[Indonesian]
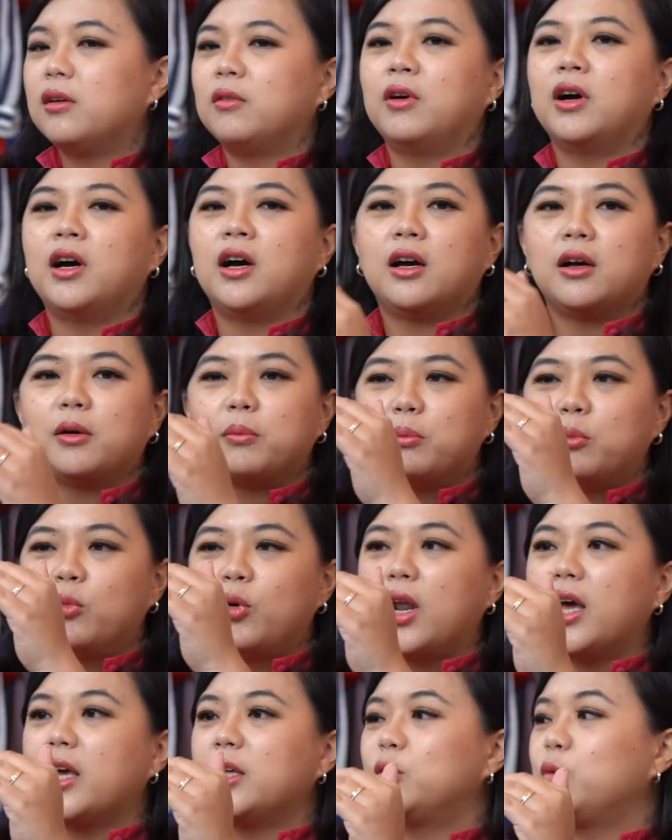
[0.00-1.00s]
Wah,
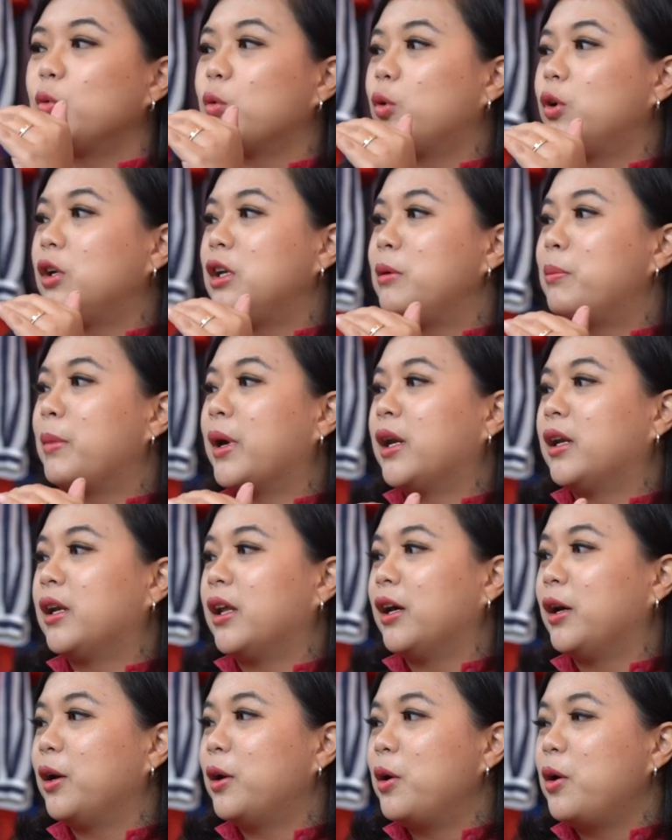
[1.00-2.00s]
mulai turun
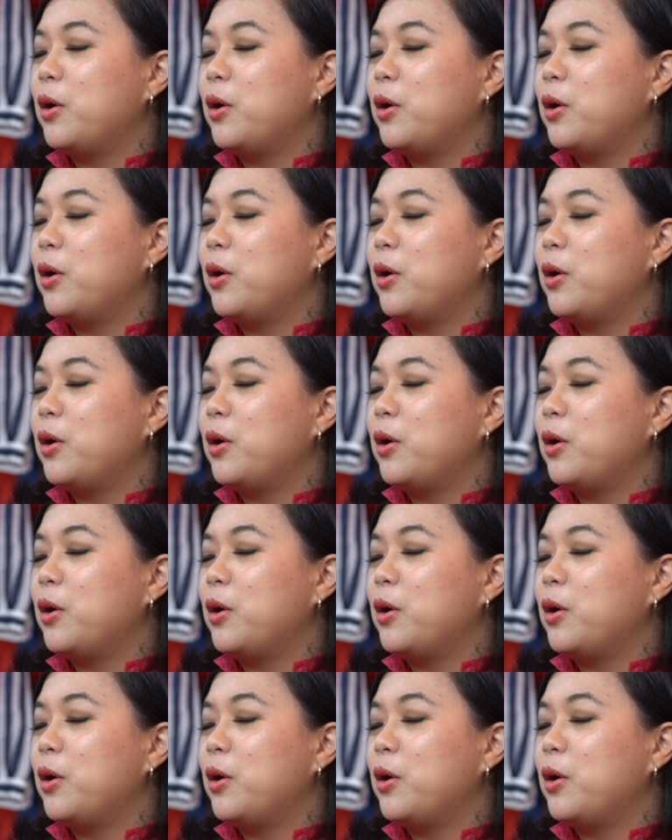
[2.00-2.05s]
demandnya.